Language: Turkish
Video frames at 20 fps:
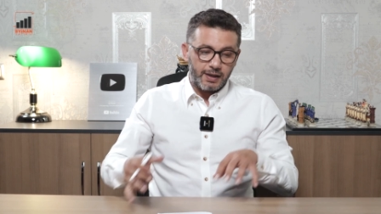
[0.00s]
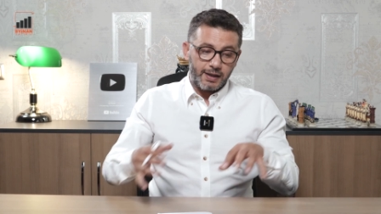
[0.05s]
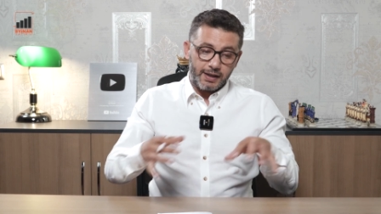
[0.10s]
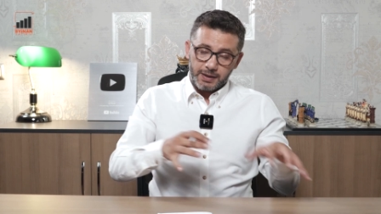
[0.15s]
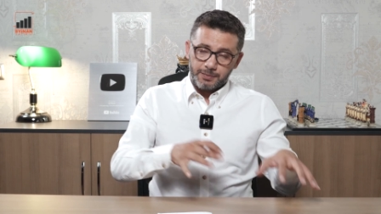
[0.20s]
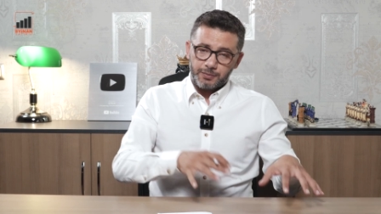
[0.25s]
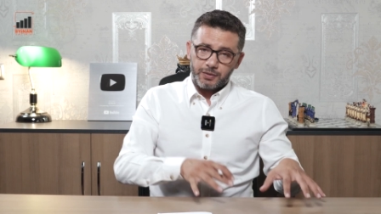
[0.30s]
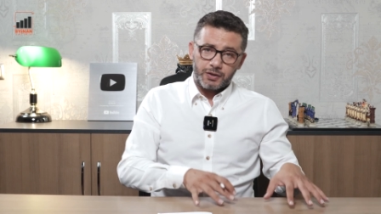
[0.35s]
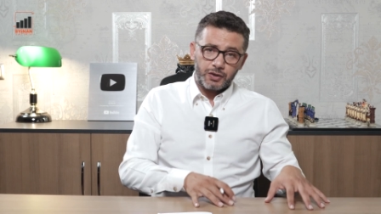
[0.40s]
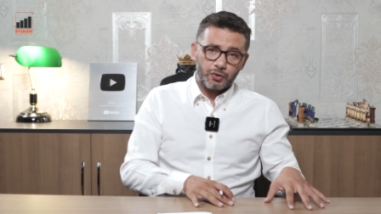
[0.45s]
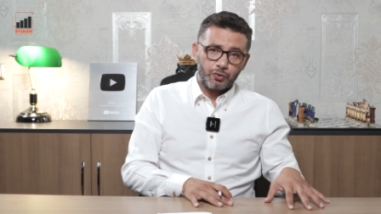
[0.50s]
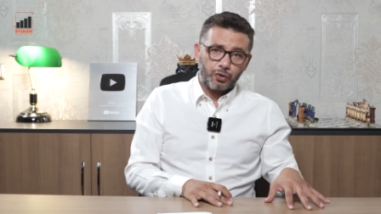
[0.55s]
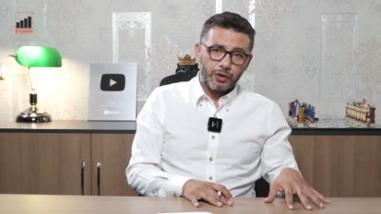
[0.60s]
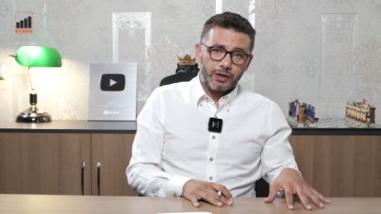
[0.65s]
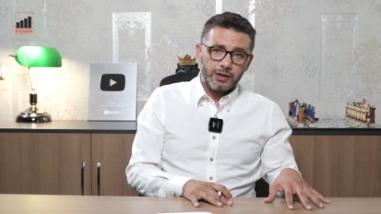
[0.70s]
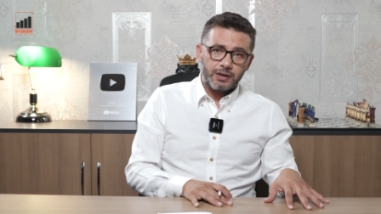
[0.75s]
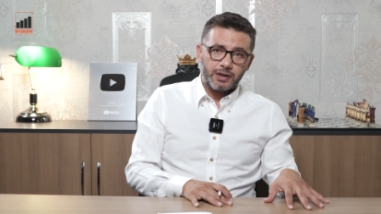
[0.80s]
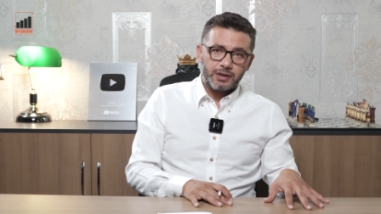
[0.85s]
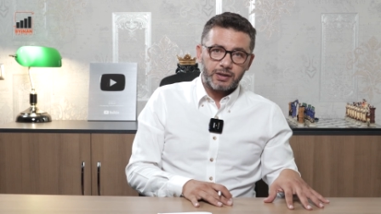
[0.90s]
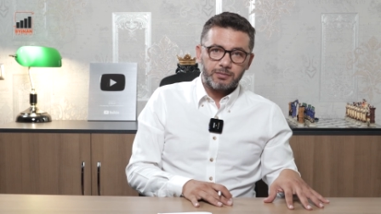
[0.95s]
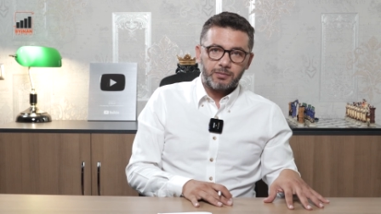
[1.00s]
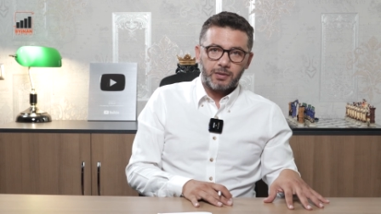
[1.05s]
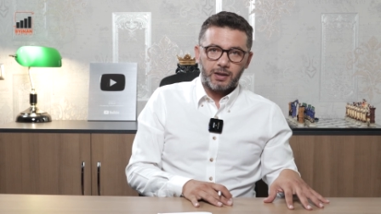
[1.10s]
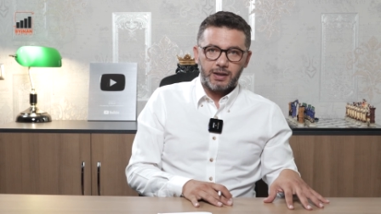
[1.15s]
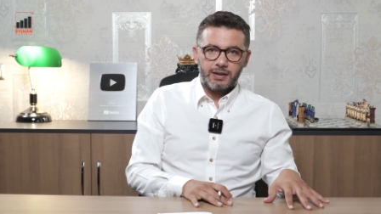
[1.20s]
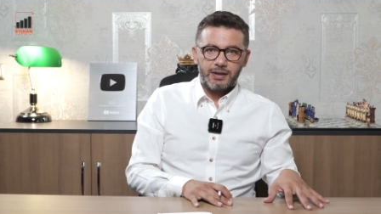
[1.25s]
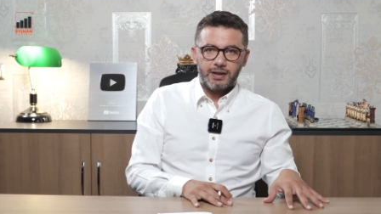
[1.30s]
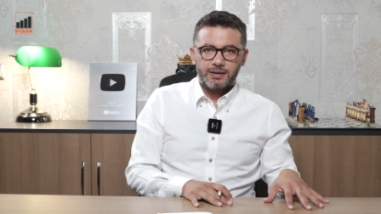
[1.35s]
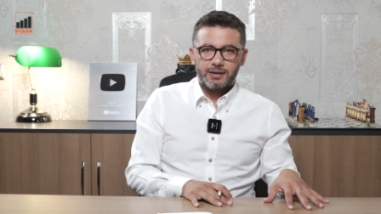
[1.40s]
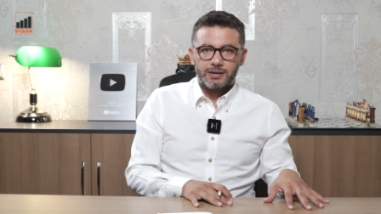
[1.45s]
Elimdeki coinlerin
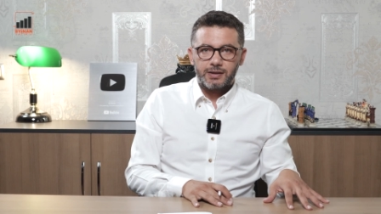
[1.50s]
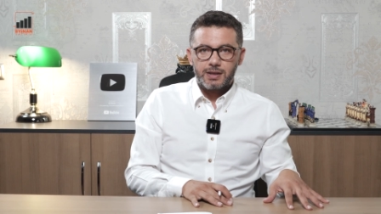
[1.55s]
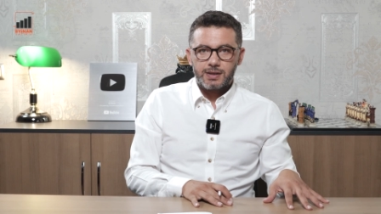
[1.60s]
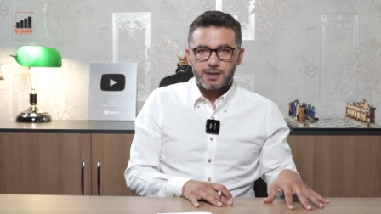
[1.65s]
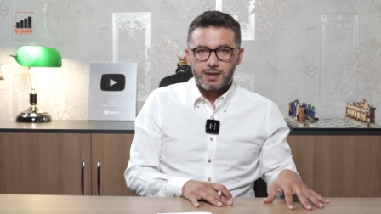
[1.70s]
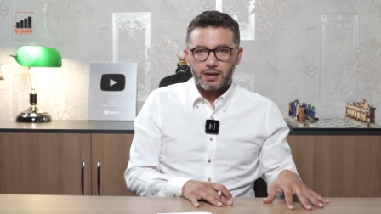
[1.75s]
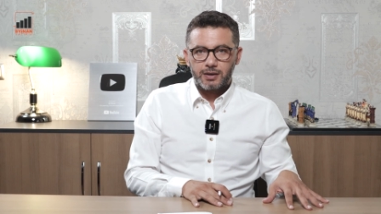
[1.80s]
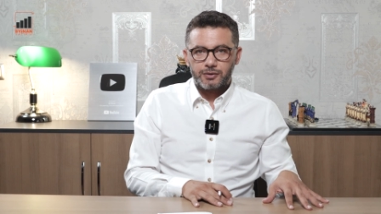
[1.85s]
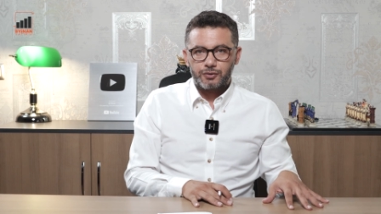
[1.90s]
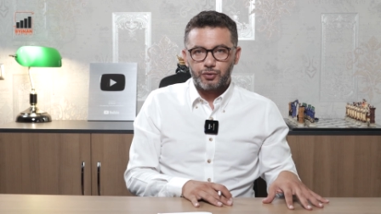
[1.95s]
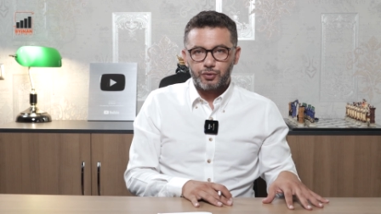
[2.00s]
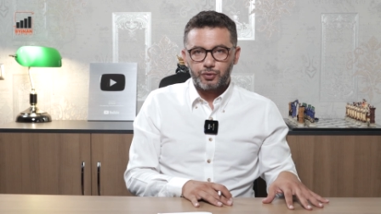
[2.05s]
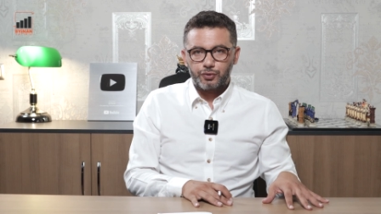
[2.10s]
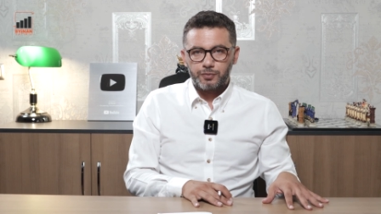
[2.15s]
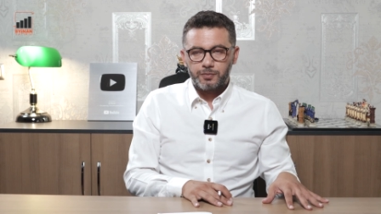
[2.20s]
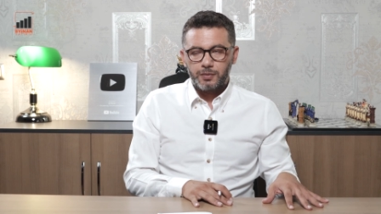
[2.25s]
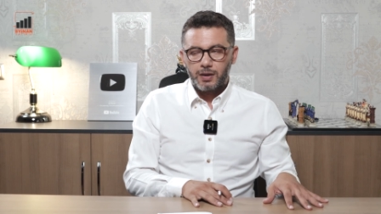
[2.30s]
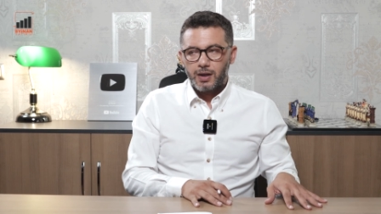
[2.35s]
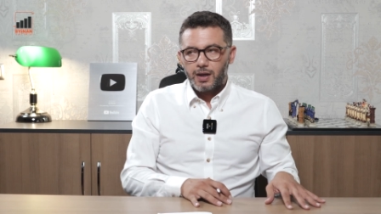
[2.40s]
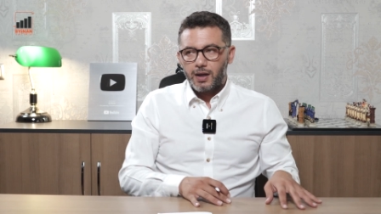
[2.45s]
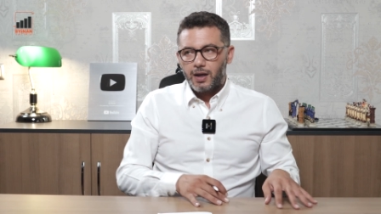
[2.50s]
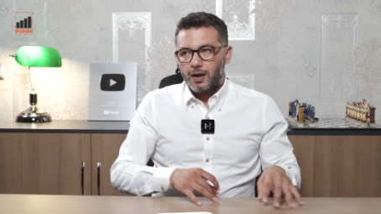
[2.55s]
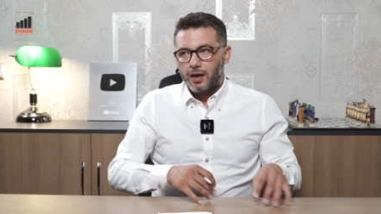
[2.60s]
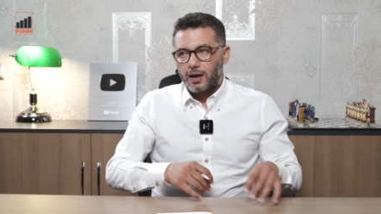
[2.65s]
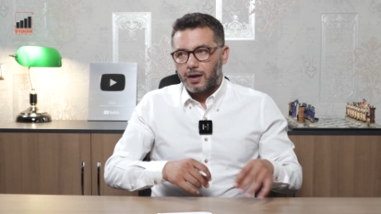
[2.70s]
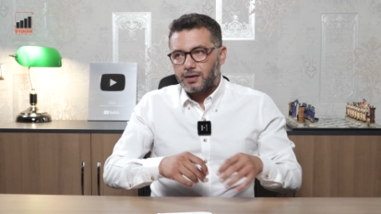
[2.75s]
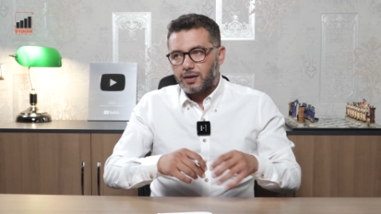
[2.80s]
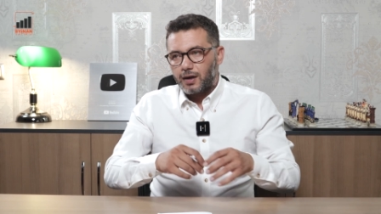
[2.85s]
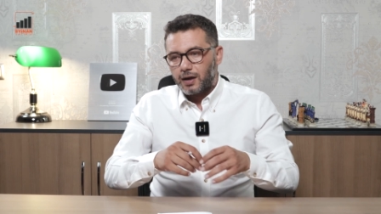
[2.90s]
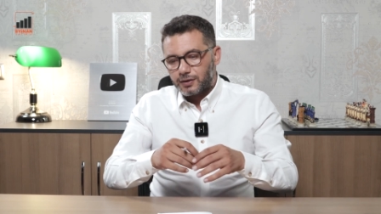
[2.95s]
maliyetini azaltıyorum.
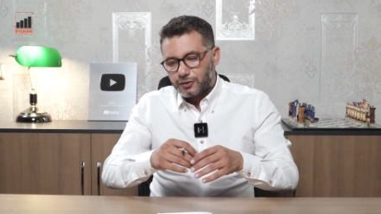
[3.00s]
Hani